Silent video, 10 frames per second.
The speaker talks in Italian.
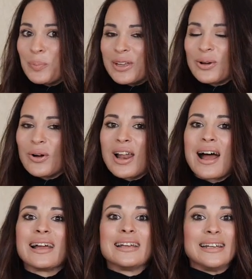
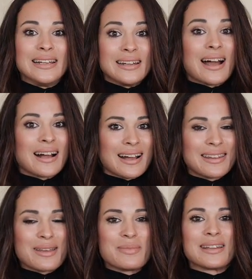piccola in
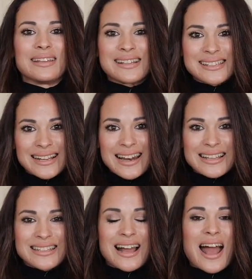accademia di danza
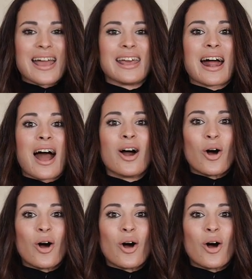classica era